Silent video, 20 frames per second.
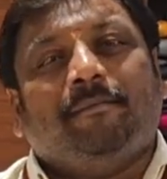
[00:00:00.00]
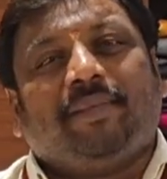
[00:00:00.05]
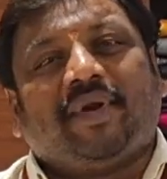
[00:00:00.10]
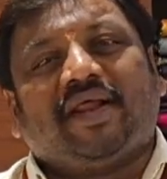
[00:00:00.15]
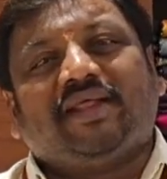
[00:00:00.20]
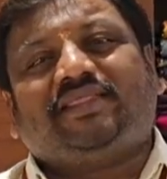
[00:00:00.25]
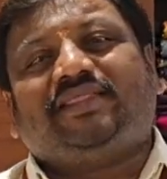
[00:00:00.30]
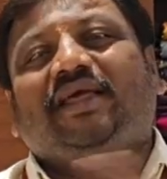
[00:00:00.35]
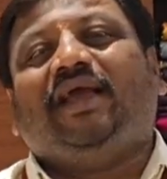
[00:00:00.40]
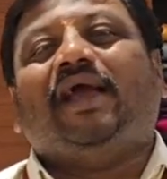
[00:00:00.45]

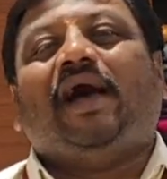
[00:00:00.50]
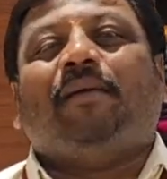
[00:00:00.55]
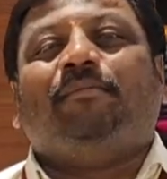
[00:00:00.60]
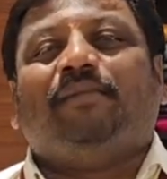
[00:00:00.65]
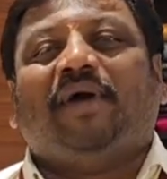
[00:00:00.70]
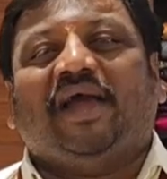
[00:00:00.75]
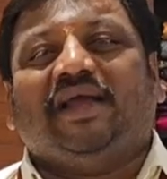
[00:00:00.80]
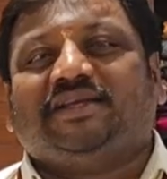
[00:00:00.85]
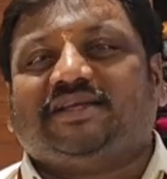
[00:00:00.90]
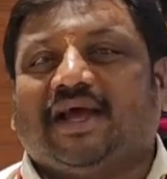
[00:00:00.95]
ప్రతి
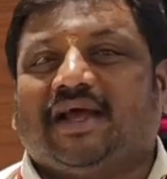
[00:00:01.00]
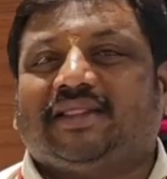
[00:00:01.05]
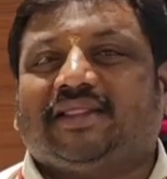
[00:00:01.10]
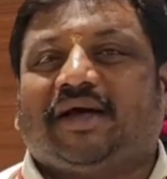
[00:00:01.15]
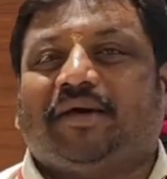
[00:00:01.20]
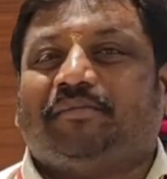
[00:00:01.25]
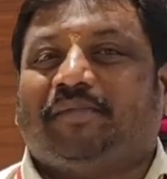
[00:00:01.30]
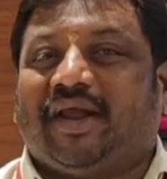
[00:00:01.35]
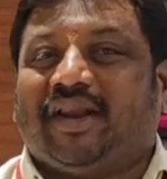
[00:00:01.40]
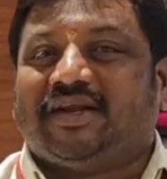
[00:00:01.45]
అమ్మాయి చేత
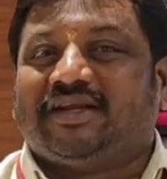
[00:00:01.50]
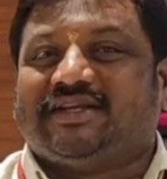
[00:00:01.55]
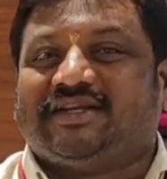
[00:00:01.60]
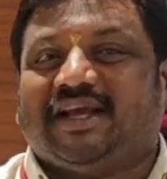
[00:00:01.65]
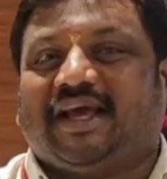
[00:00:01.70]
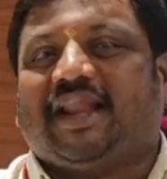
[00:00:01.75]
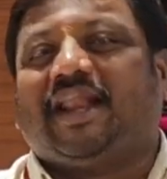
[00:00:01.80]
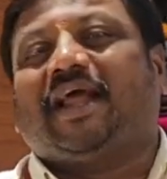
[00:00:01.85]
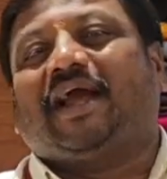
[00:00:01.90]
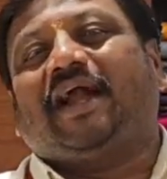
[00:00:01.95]
మనం
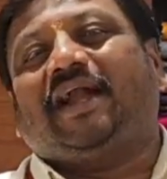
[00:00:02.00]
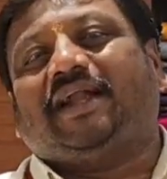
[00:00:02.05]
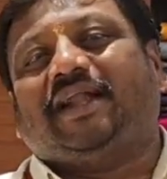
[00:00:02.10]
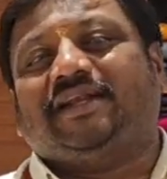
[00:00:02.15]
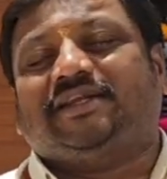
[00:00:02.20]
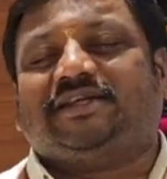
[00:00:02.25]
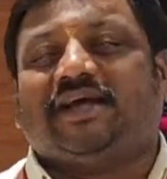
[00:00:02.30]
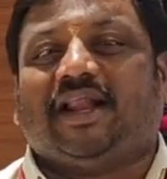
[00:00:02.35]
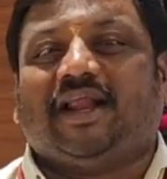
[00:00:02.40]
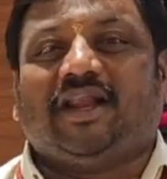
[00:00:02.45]
చీరలు
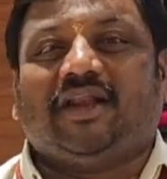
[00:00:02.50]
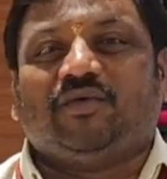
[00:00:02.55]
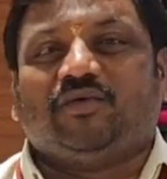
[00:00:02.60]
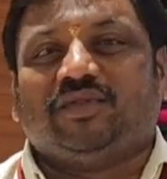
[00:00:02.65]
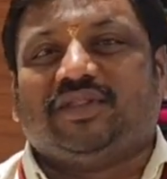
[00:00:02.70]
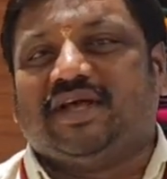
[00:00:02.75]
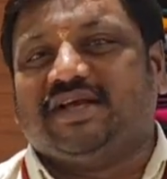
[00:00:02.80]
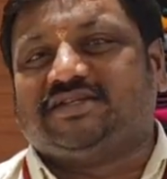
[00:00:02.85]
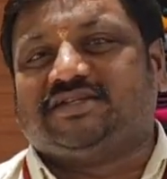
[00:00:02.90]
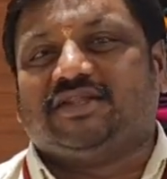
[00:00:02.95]
కట్టించాలన్న
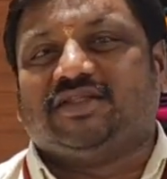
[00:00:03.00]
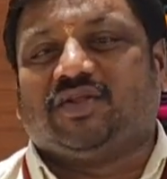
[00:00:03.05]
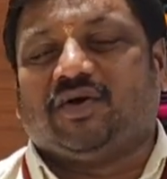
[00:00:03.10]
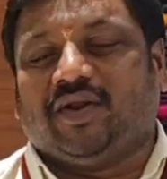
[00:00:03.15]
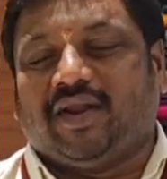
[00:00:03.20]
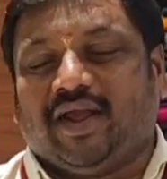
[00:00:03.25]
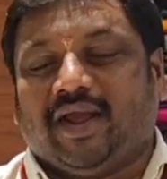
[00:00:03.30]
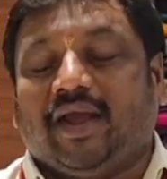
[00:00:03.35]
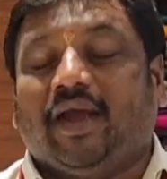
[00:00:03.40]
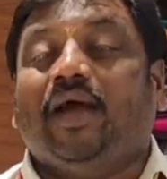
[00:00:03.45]

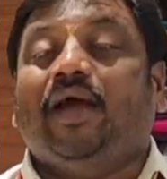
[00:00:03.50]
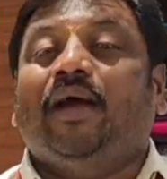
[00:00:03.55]
ఉద్దేశంతోనే